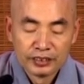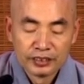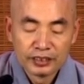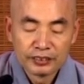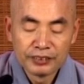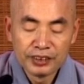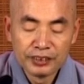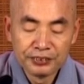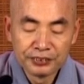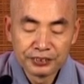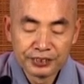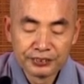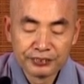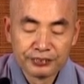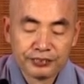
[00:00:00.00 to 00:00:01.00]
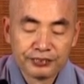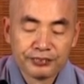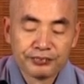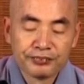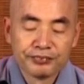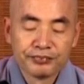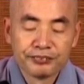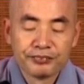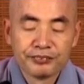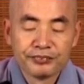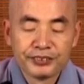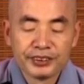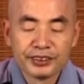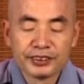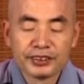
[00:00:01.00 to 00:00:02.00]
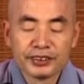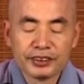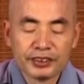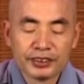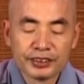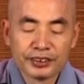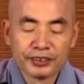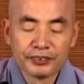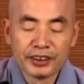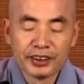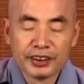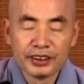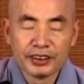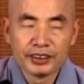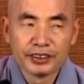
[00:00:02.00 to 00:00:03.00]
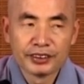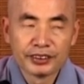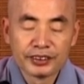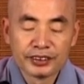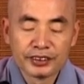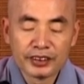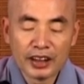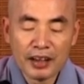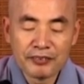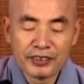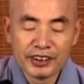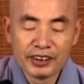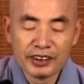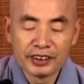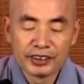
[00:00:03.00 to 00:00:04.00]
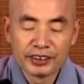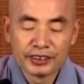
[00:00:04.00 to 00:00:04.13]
所谓“入众”，就是作为山民